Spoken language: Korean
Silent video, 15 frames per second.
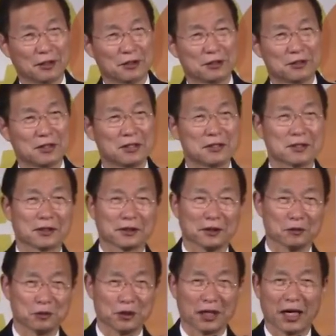세상에
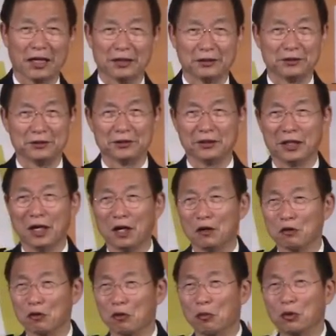우리 아이들이
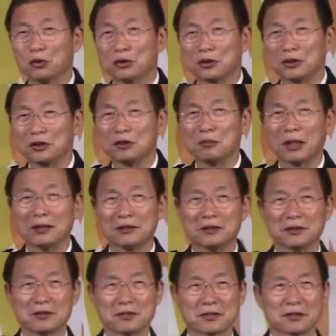로봇을
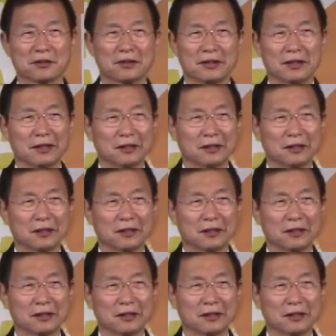만들어서